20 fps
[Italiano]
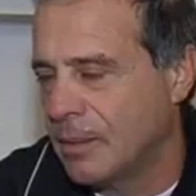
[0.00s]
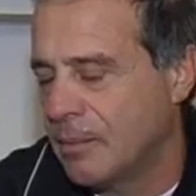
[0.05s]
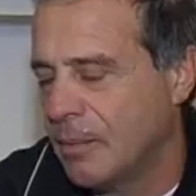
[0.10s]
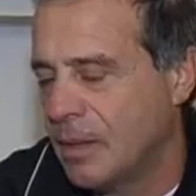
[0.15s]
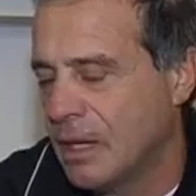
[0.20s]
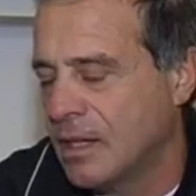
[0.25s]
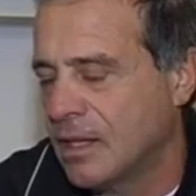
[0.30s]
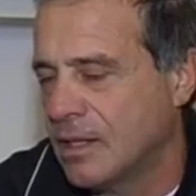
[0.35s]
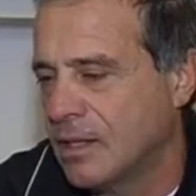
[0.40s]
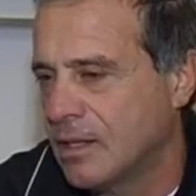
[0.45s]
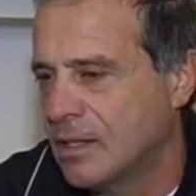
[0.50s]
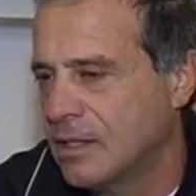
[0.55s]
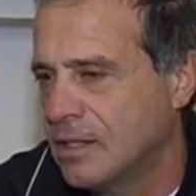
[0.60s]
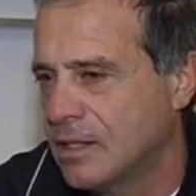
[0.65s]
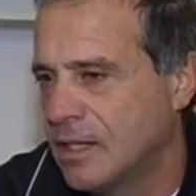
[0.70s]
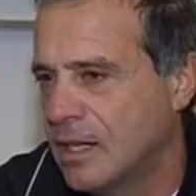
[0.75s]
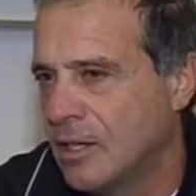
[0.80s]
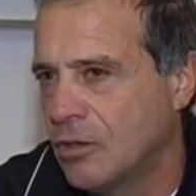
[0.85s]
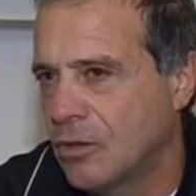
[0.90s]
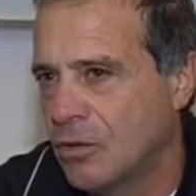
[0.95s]
ma
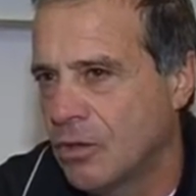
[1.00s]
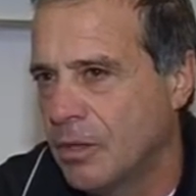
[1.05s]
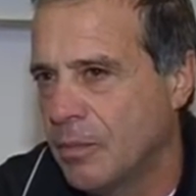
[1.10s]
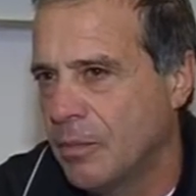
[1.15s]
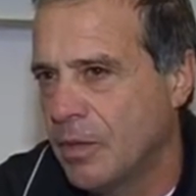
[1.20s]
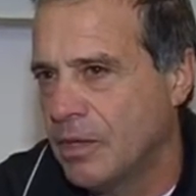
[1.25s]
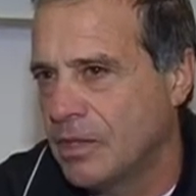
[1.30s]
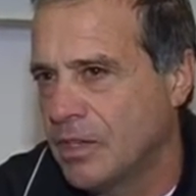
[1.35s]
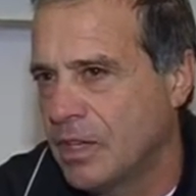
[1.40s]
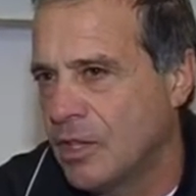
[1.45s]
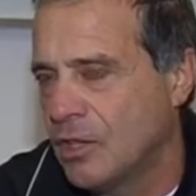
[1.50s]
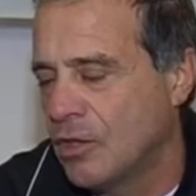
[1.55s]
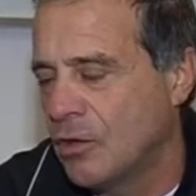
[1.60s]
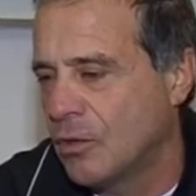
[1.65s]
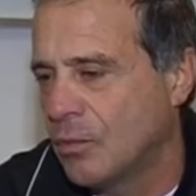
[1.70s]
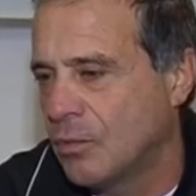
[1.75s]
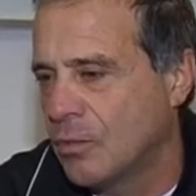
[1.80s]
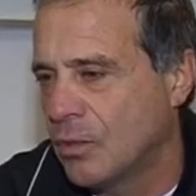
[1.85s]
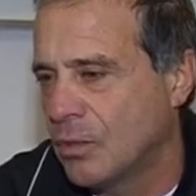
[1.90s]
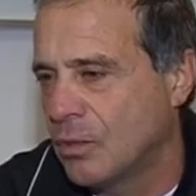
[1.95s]
dentro di me
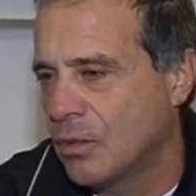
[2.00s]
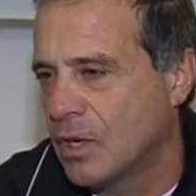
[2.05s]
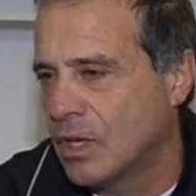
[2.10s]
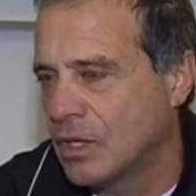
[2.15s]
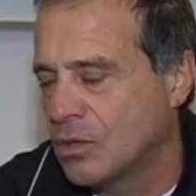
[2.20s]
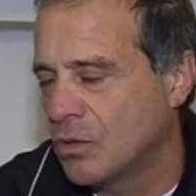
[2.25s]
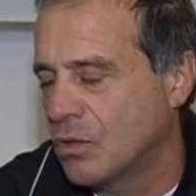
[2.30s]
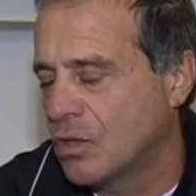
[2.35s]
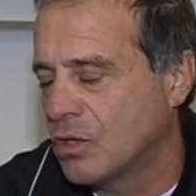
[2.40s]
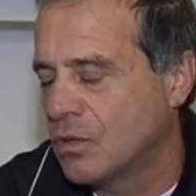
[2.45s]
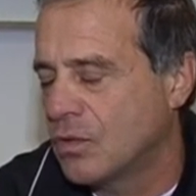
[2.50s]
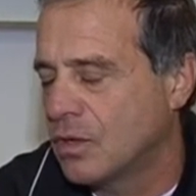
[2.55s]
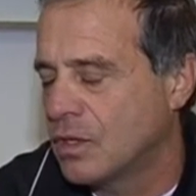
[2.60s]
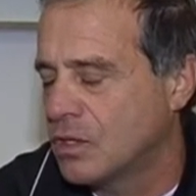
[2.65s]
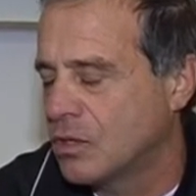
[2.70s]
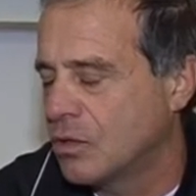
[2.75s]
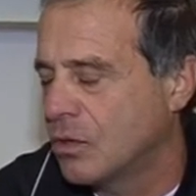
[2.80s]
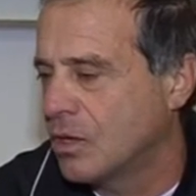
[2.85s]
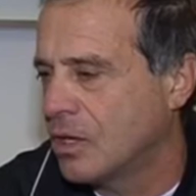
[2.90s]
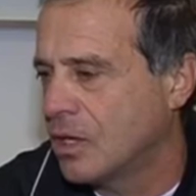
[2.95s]
sentivo più la
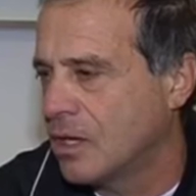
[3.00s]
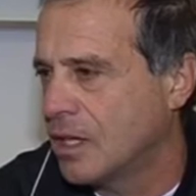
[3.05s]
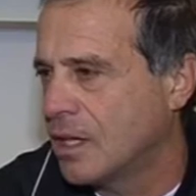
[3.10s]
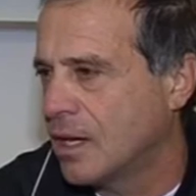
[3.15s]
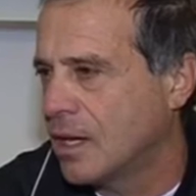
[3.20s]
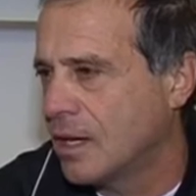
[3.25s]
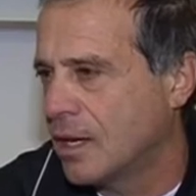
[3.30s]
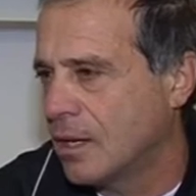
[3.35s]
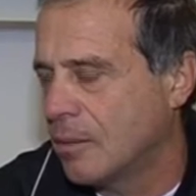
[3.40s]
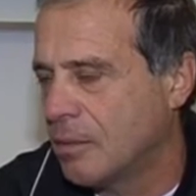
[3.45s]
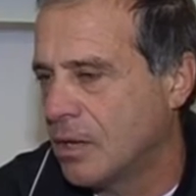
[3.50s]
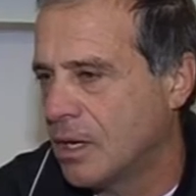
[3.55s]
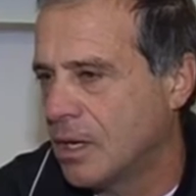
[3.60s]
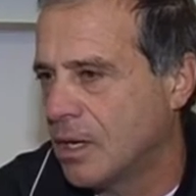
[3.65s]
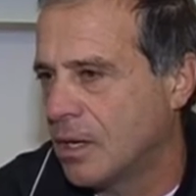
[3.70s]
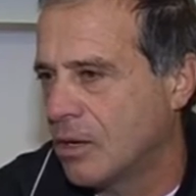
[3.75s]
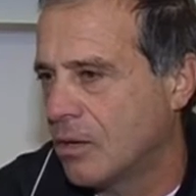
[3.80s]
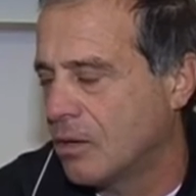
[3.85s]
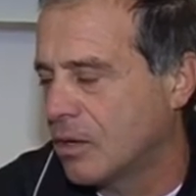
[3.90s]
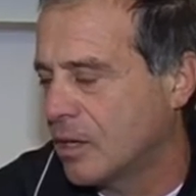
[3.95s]
soddisfazione di dare la palla
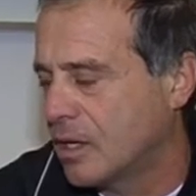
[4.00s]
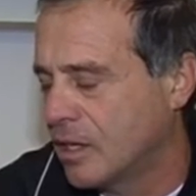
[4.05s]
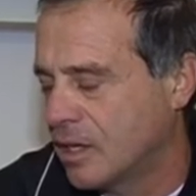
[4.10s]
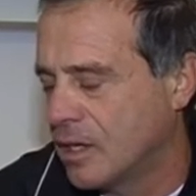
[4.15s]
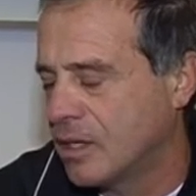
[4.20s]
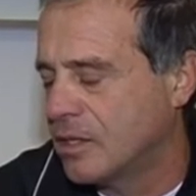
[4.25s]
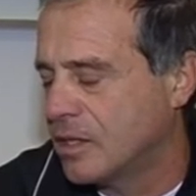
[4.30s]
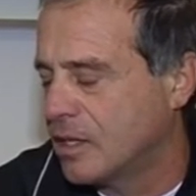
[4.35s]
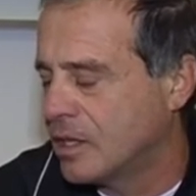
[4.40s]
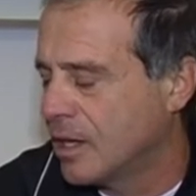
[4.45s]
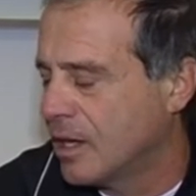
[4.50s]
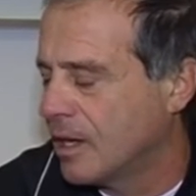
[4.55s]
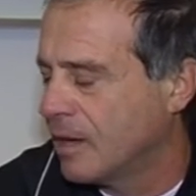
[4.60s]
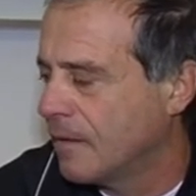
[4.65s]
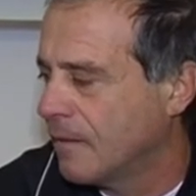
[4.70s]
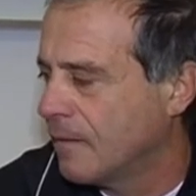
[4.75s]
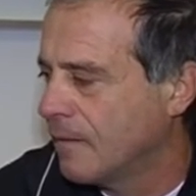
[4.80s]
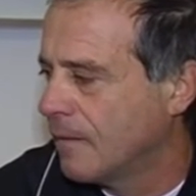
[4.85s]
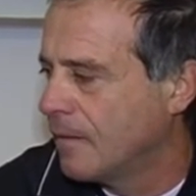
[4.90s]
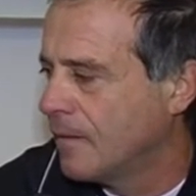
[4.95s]
a gol che di
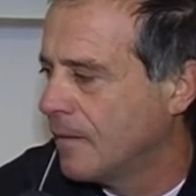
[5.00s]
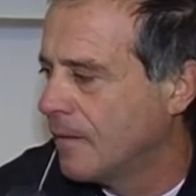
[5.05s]
segnare.